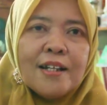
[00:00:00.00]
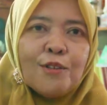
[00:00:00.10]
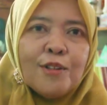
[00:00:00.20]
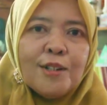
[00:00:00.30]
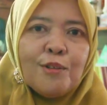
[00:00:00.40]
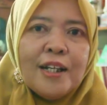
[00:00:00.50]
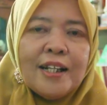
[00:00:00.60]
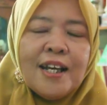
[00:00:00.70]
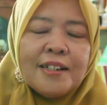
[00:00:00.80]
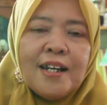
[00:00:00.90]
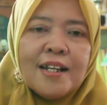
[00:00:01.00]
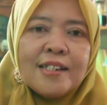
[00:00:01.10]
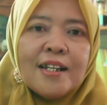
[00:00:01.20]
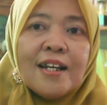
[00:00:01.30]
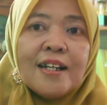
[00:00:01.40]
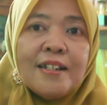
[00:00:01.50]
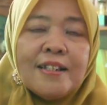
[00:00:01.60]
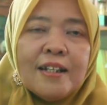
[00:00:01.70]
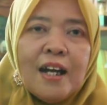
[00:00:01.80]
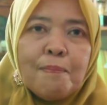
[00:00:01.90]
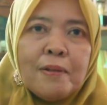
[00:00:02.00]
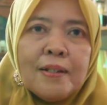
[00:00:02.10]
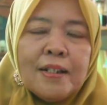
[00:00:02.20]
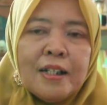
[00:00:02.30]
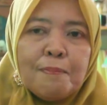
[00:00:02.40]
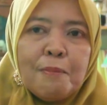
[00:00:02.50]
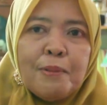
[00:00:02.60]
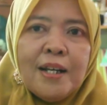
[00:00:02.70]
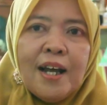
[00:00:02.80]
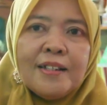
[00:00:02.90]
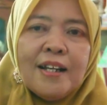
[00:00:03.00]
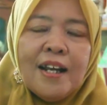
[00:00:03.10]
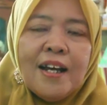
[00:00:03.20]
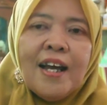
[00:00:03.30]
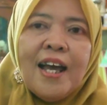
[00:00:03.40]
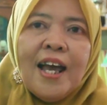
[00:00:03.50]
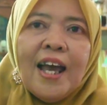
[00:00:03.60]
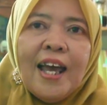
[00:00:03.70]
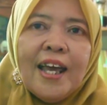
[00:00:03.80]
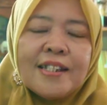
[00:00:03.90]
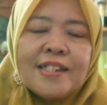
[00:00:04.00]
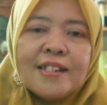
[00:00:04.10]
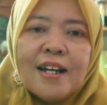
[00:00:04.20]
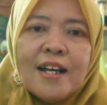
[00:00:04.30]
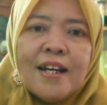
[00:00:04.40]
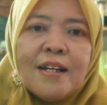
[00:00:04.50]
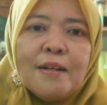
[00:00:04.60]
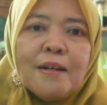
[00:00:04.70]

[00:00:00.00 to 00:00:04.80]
kurikuler yang dilaksanakan di TK Negeri Pembina adalah ekstra